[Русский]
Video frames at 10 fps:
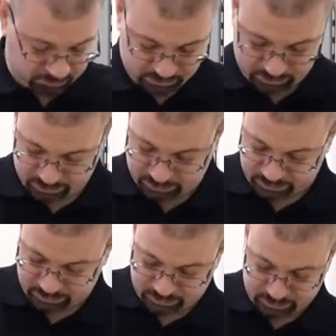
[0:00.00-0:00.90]

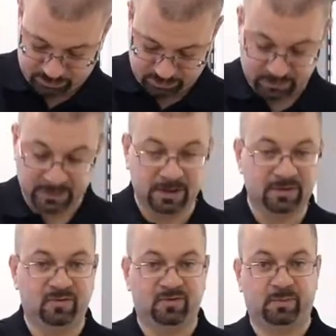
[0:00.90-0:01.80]

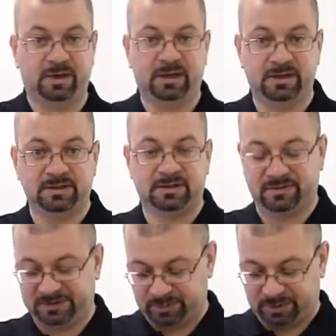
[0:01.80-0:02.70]
В пакетике
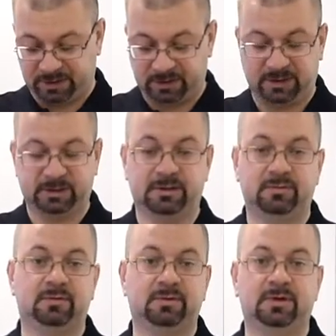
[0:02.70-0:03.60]
все прокладки,
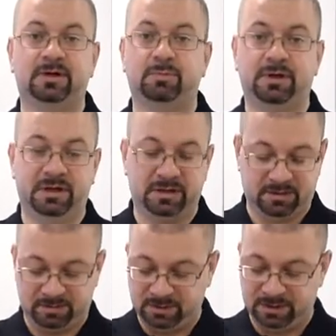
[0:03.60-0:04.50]

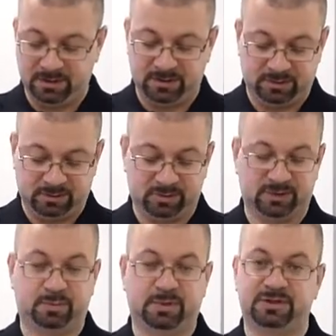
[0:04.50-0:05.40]
крепления.
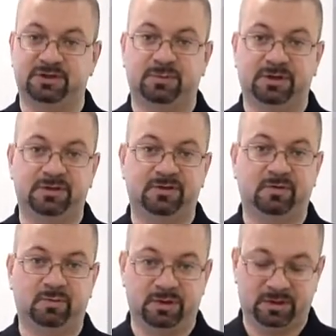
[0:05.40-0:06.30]
Тоже, опять же, обратите
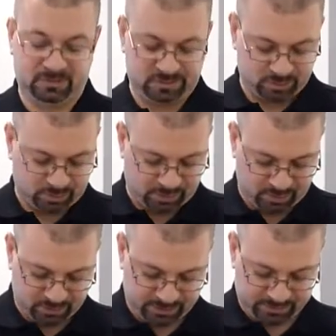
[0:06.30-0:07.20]
внимание, как все
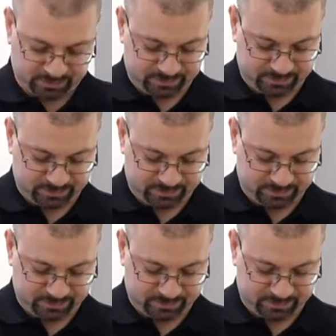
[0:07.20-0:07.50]
упаковано.